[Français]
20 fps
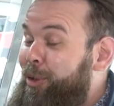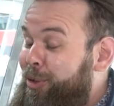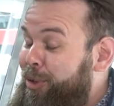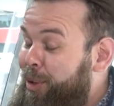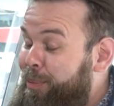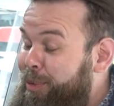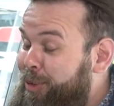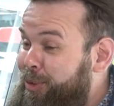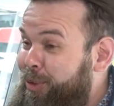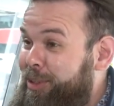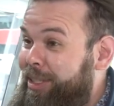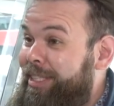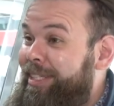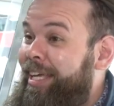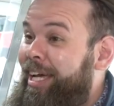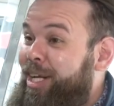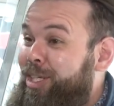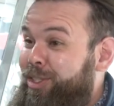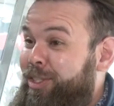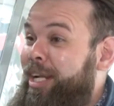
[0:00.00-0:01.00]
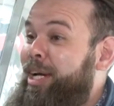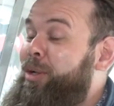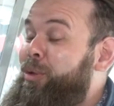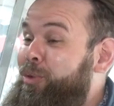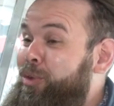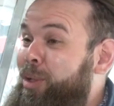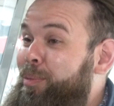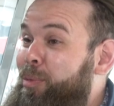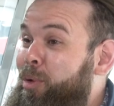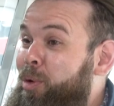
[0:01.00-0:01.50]
un autobus deux étages sur la
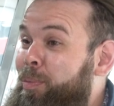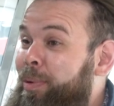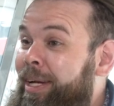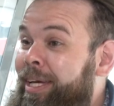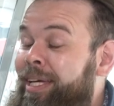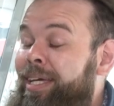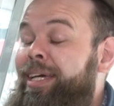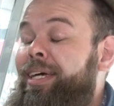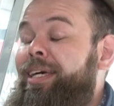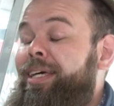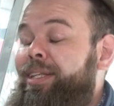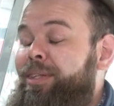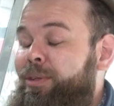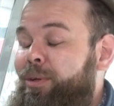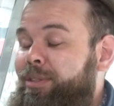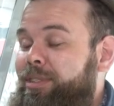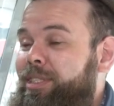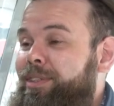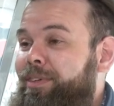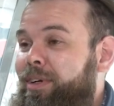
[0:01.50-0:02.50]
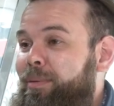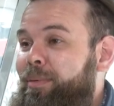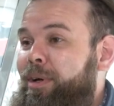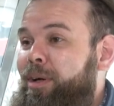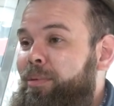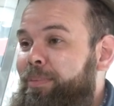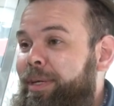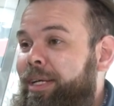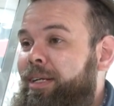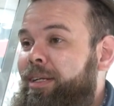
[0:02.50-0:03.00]
côte de Beaupré. Donc, c'est vraiment
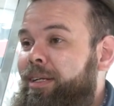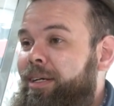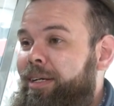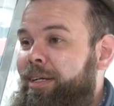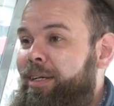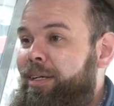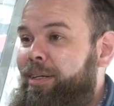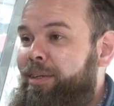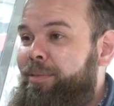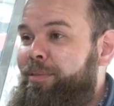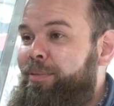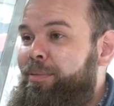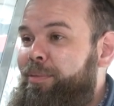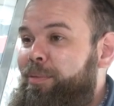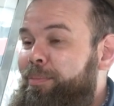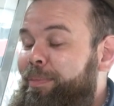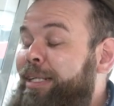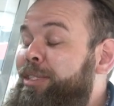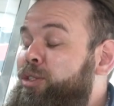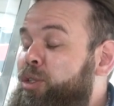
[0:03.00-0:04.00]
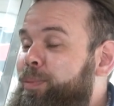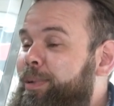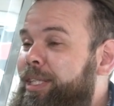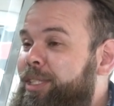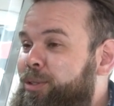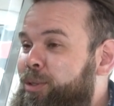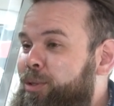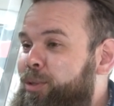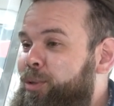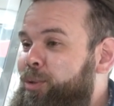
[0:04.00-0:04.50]
une belle, euh, une belle
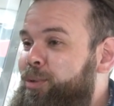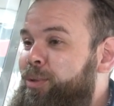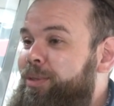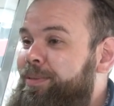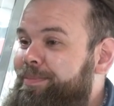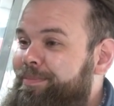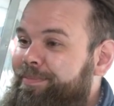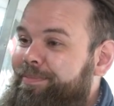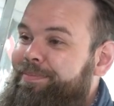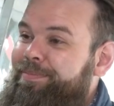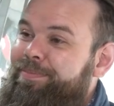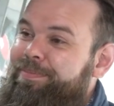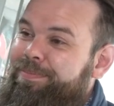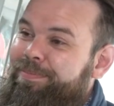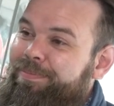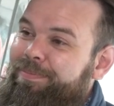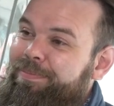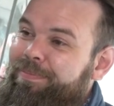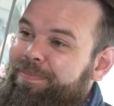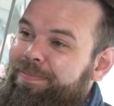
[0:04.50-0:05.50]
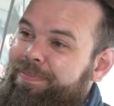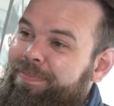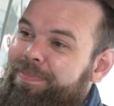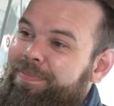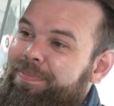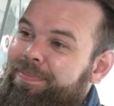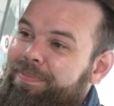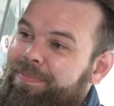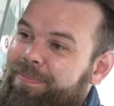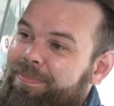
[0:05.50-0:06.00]
surprise qu'on a eue.
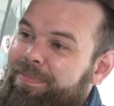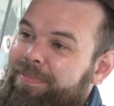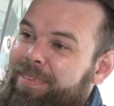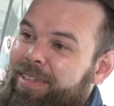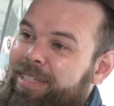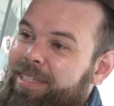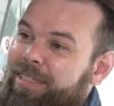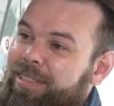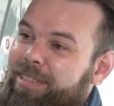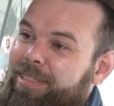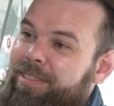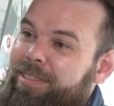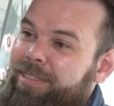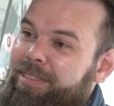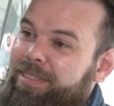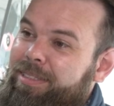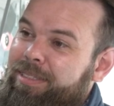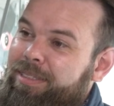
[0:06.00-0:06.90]
Et pour plus